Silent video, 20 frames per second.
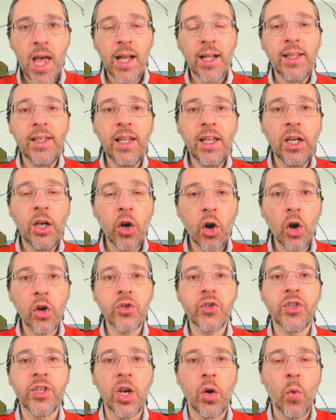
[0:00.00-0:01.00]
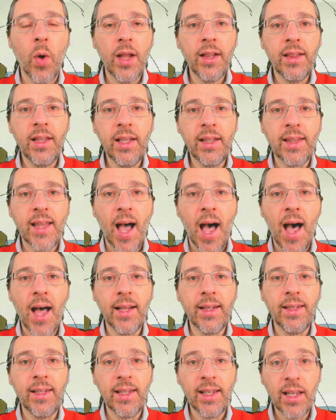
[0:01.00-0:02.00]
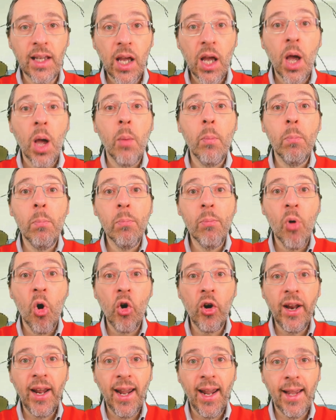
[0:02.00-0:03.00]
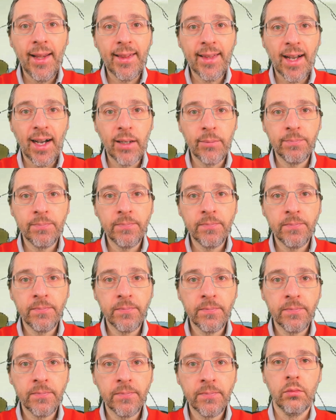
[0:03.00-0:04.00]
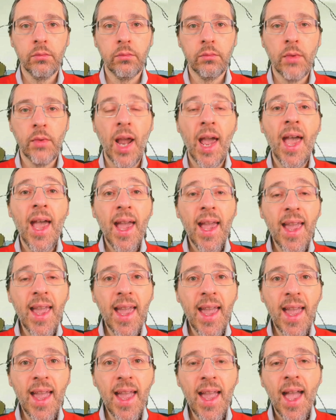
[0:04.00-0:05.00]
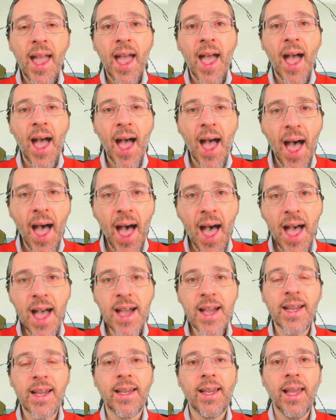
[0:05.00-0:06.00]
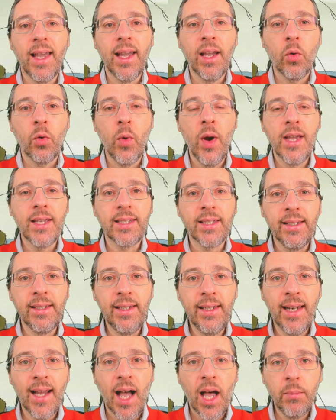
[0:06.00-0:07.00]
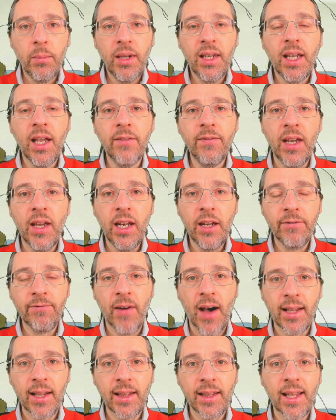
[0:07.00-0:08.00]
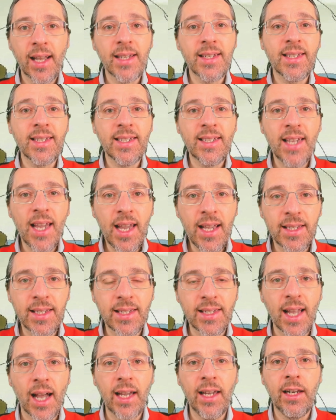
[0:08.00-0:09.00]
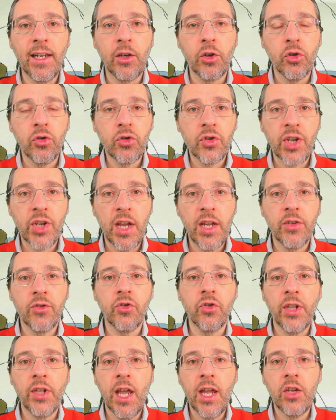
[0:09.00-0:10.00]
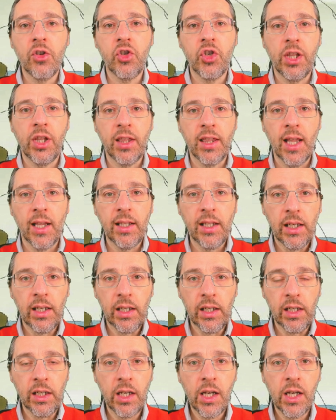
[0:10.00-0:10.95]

di grosse quantità di moneta. E anche questa dinamica viene fatta senza il consenso dei cittadini.